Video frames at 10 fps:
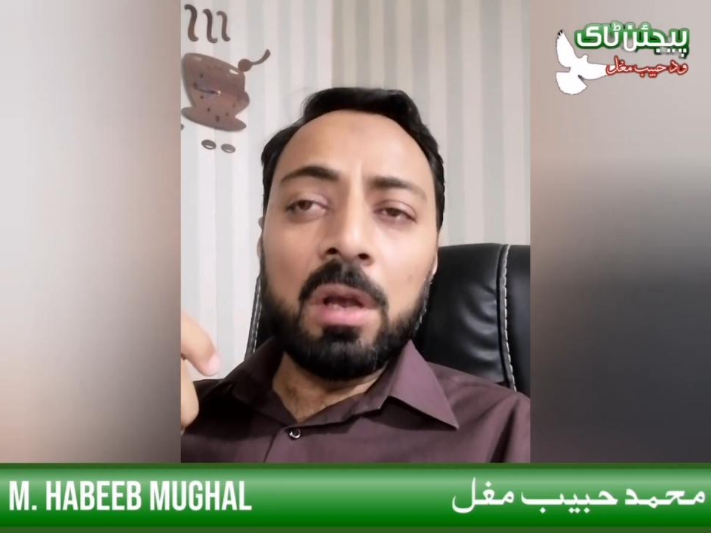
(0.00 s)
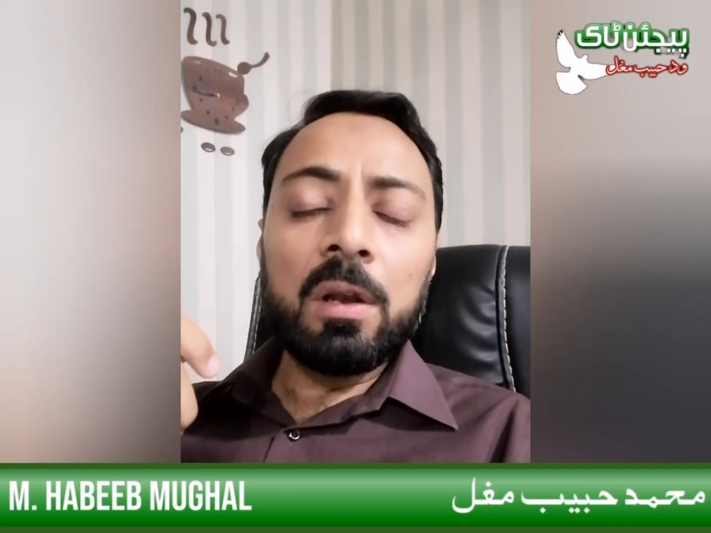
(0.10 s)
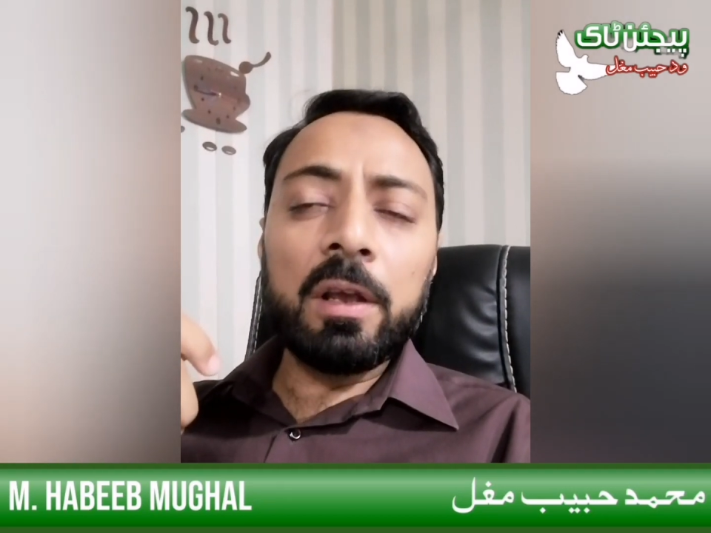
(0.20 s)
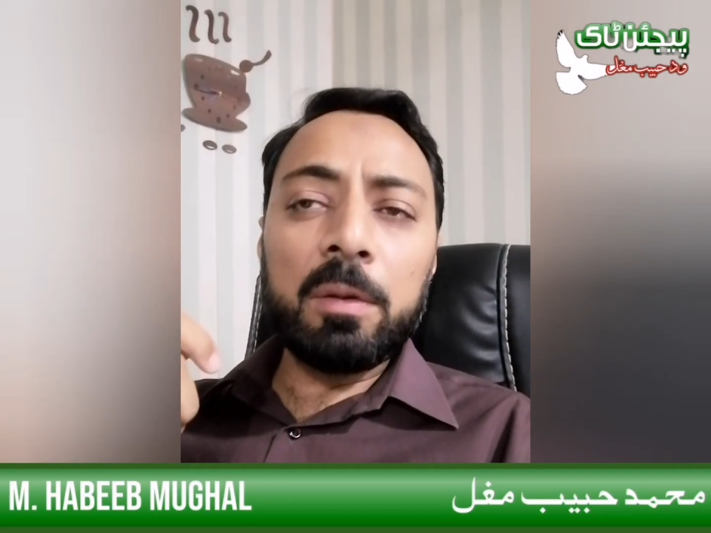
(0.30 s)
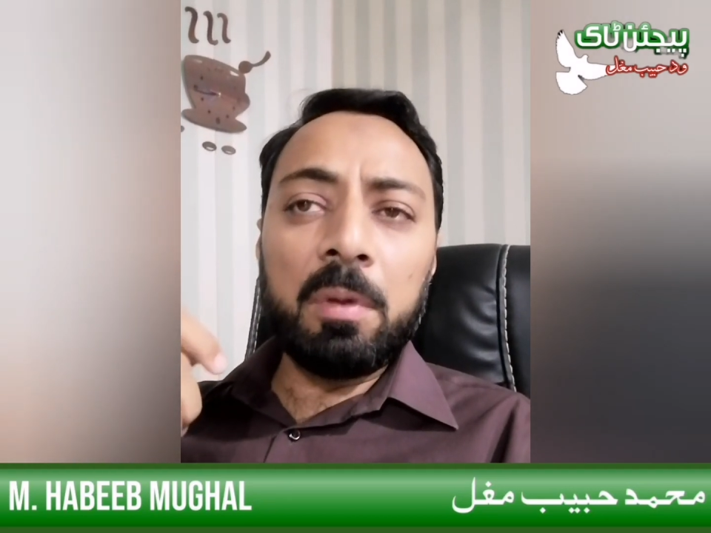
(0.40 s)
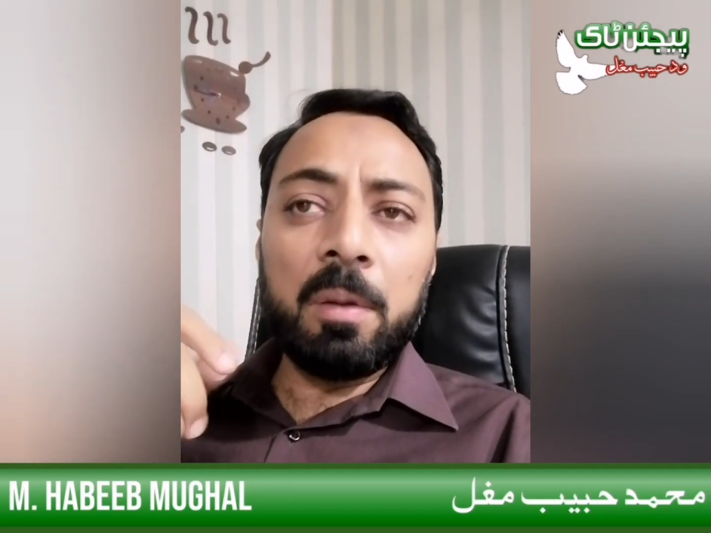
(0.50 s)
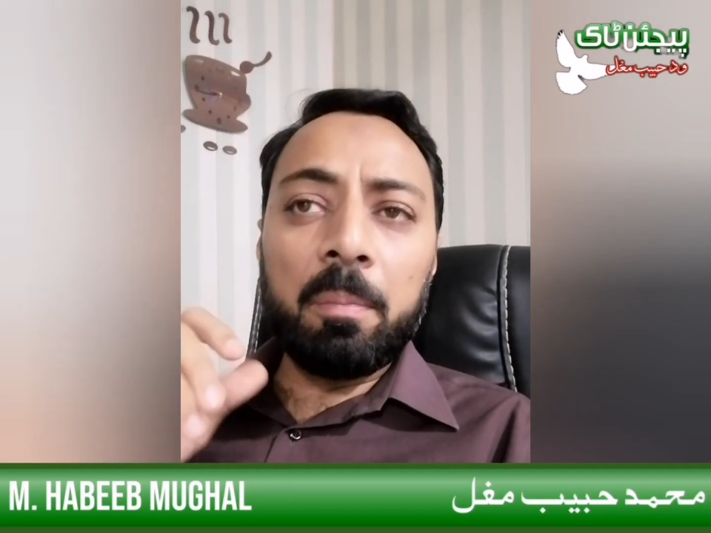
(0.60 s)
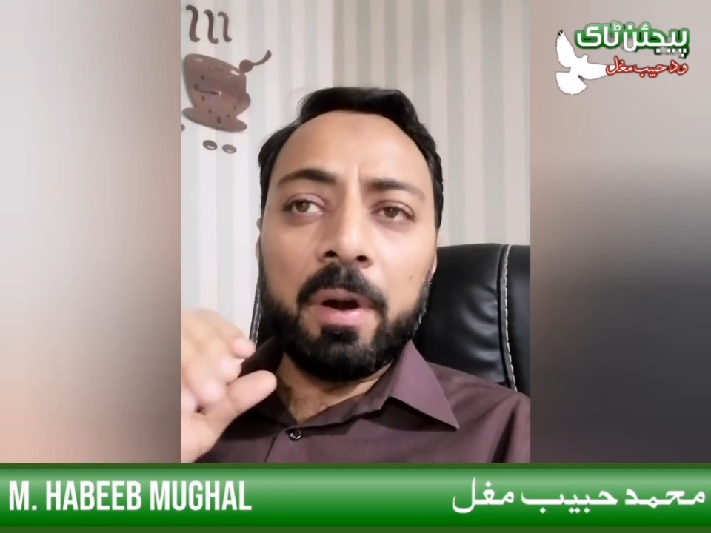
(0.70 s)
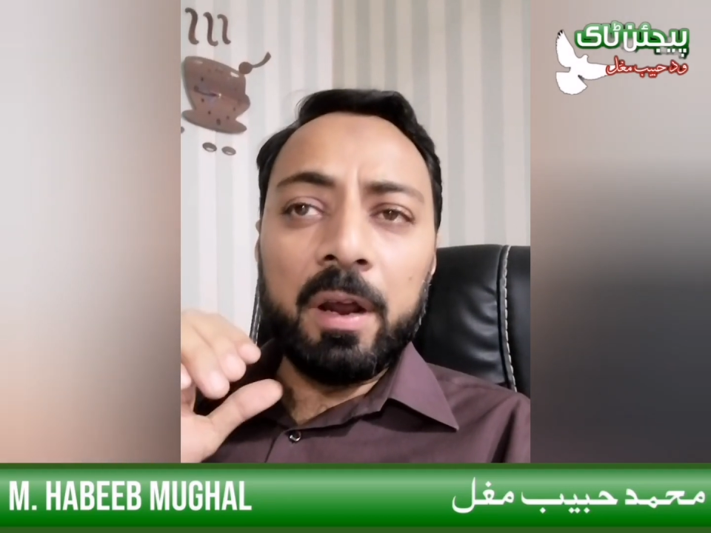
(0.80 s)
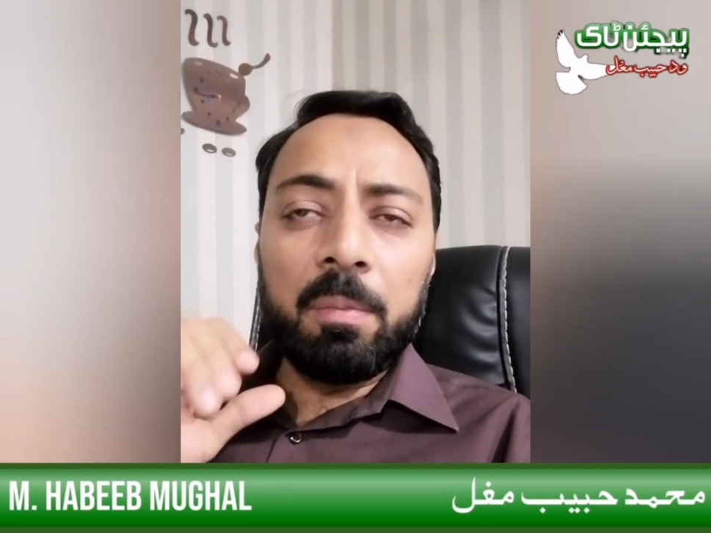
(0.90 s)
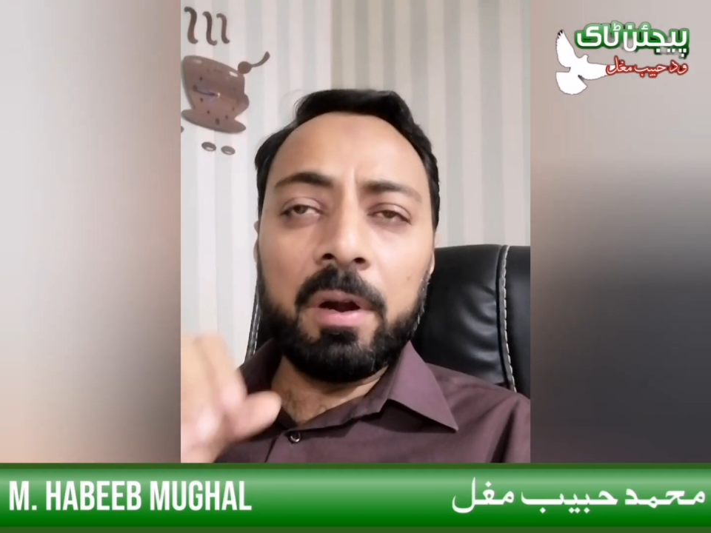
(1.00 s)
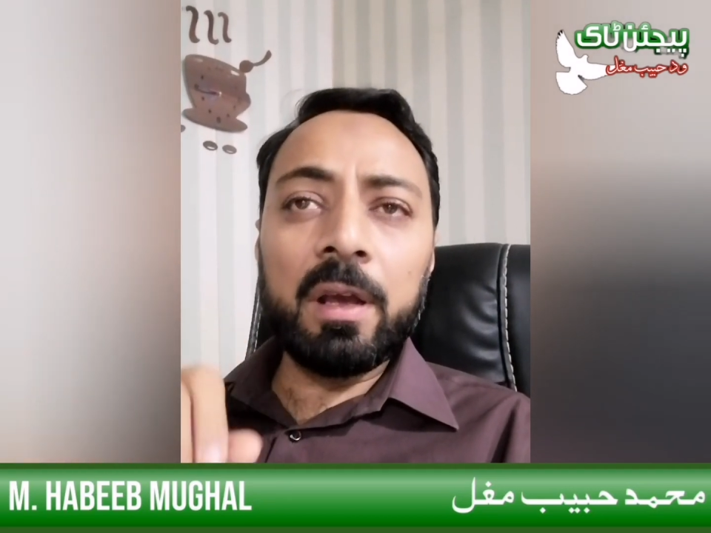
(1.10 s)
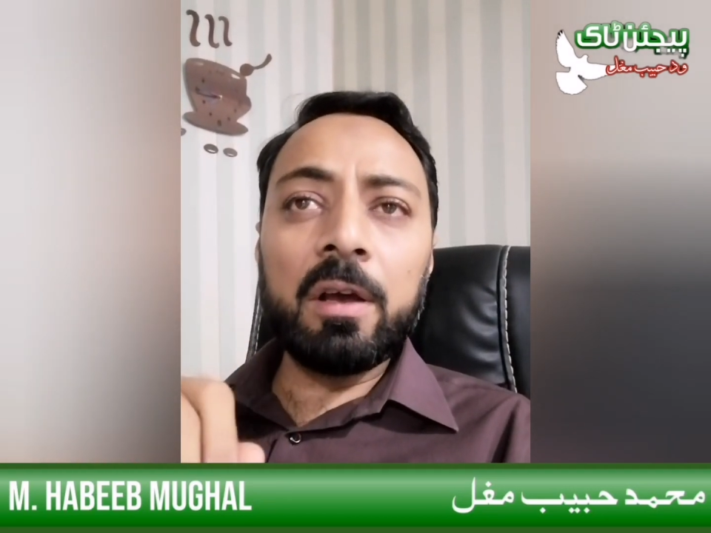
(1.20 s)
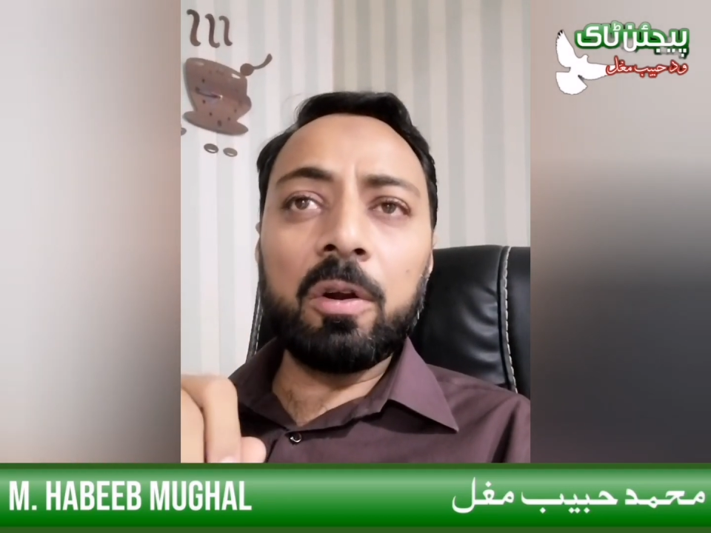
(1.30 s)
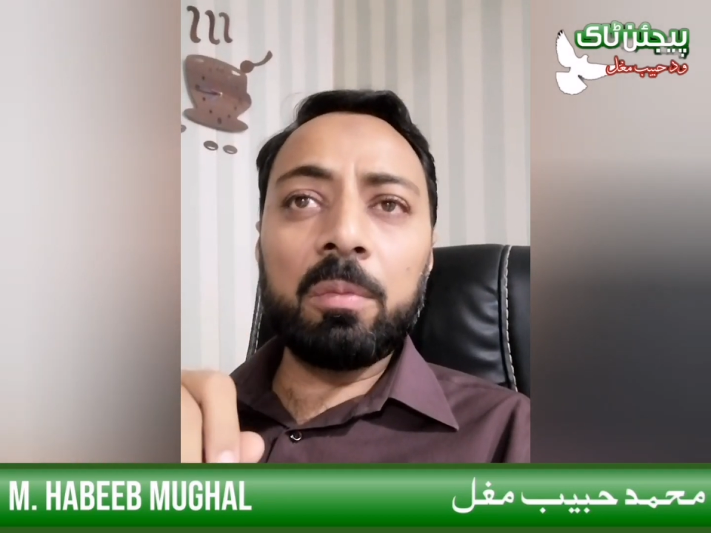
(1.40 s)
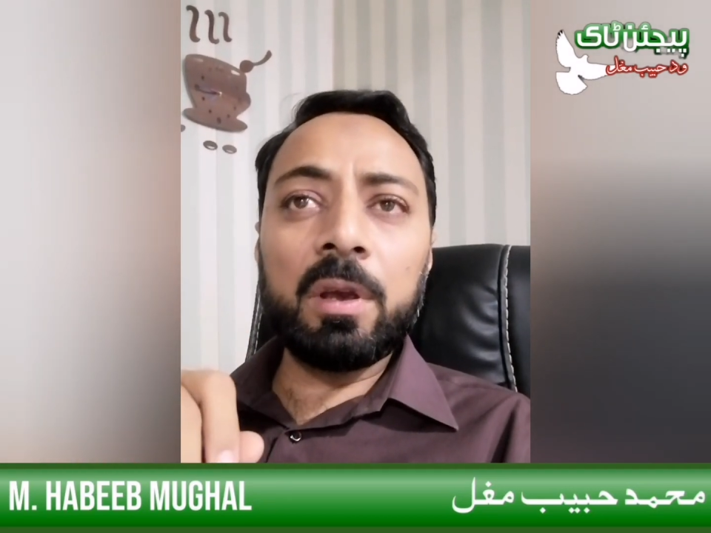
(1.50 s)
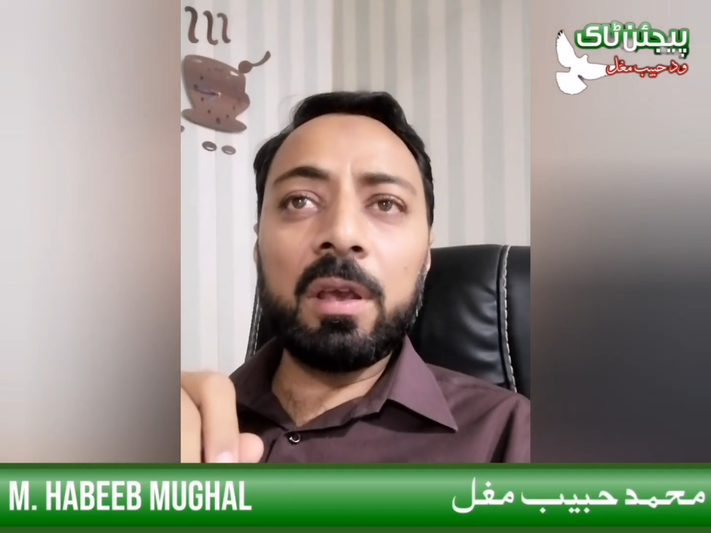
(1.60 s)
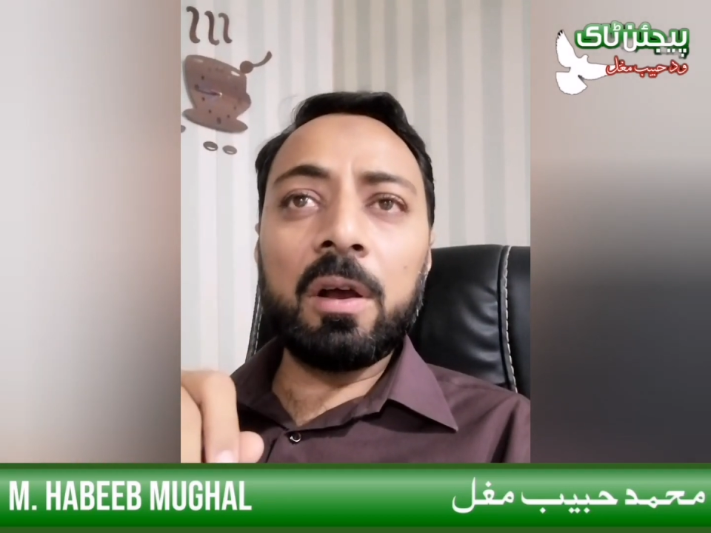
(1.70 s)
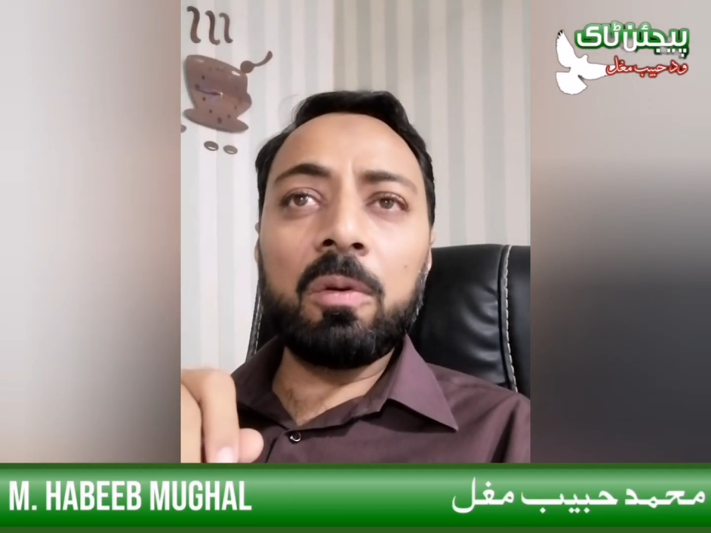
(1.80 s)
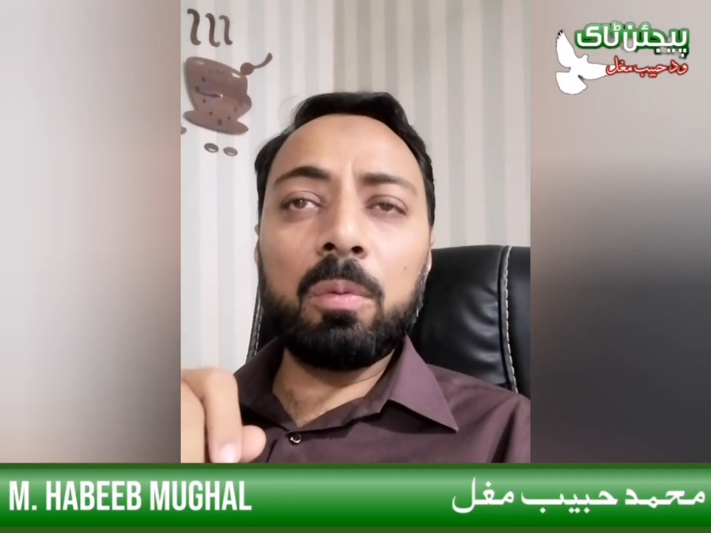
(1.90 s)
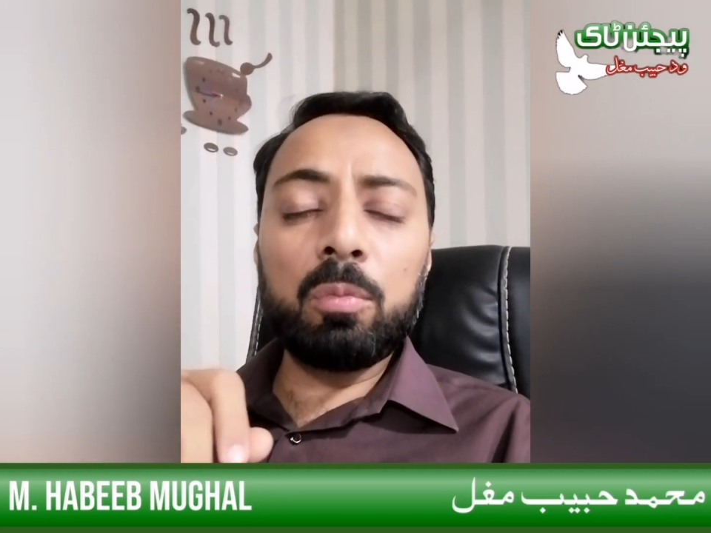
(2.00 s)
लेकिन मैं बड़े बड़े घरों में गया हूँ